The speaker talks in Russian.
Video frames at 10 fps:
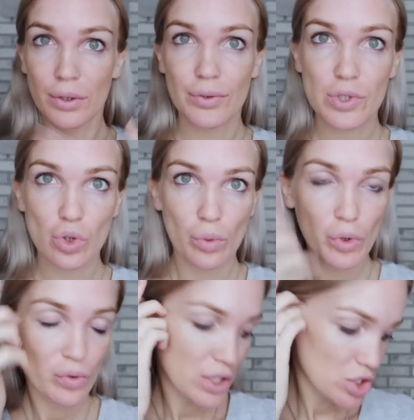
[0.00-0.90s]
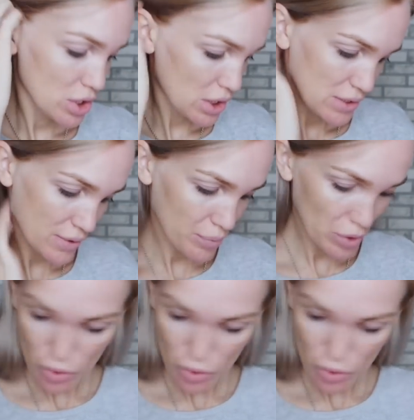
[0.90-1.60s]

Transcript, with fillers: Все, мы увлажнили с вами